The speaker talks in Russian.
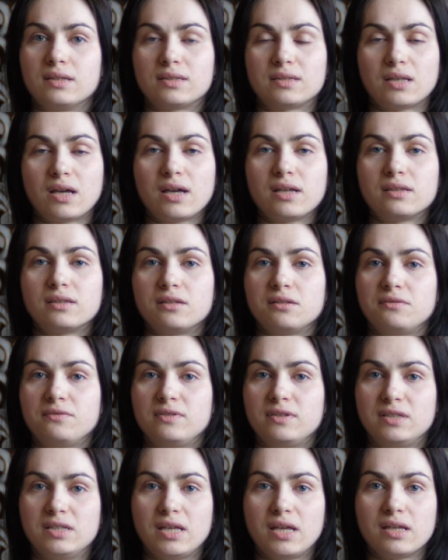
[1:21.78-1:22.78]
инсайты,
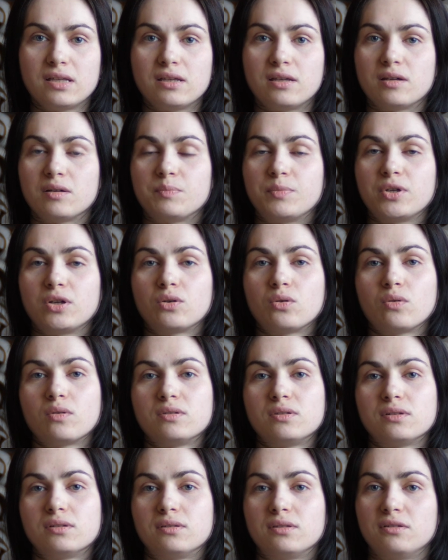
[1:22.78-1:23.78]
видения
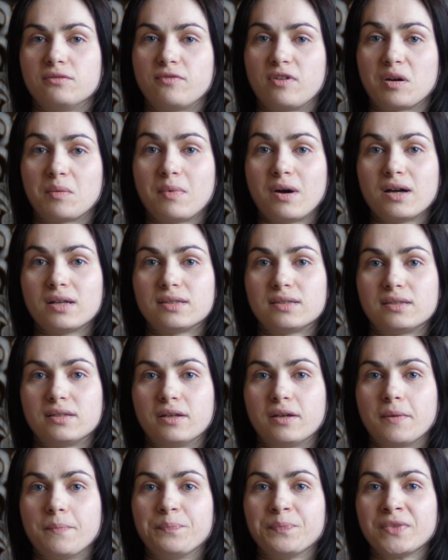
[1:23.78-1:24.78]
приходят,
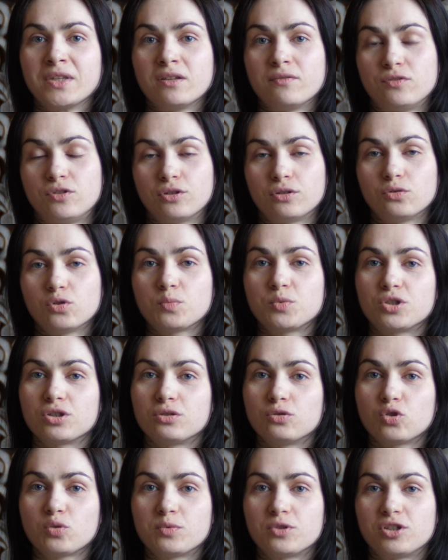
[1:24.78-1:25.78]
информация все глубже и
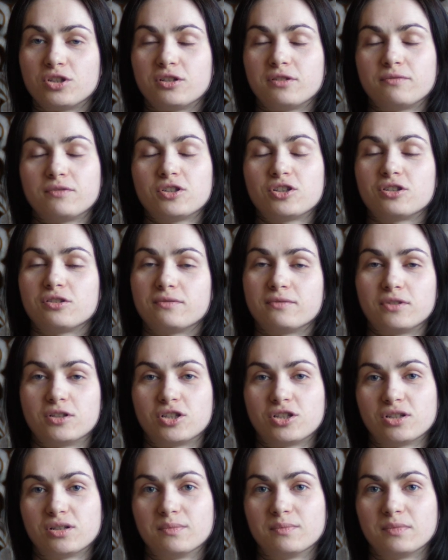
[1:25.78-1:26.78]
глубже и выше и
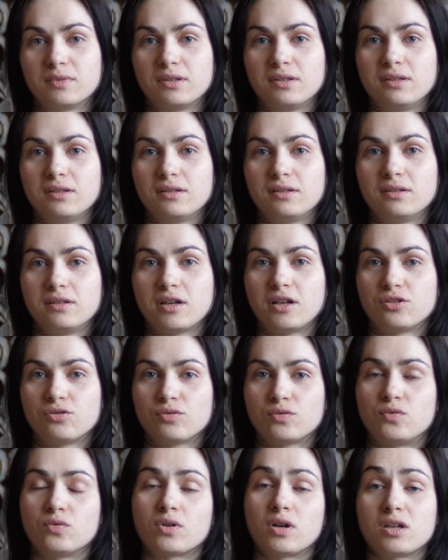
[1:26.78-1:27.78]
выше. И я
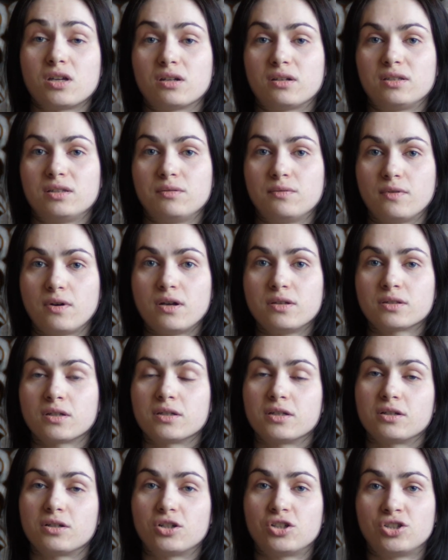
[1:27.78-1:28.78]
чувствую, как я развиваюсь,
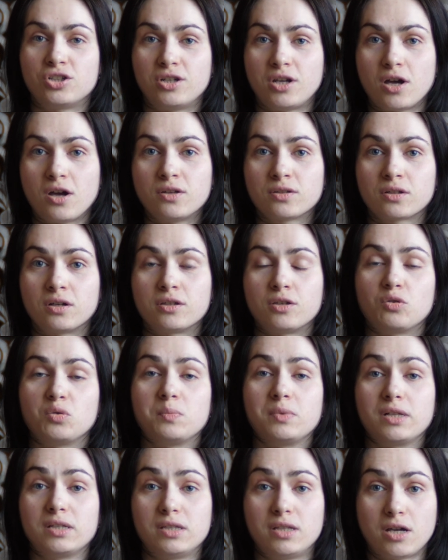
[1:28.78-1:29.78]
как я расширяюсь, как я
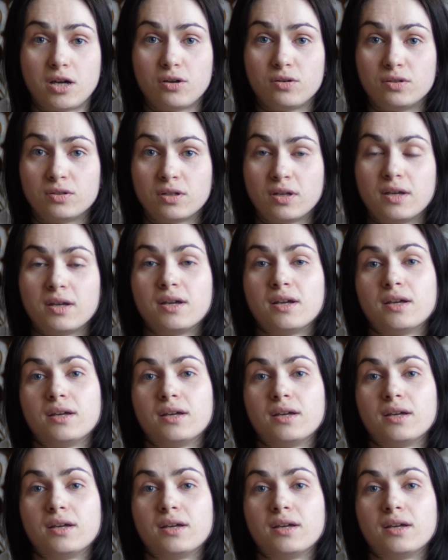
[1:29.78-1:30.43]
уплотняюсь.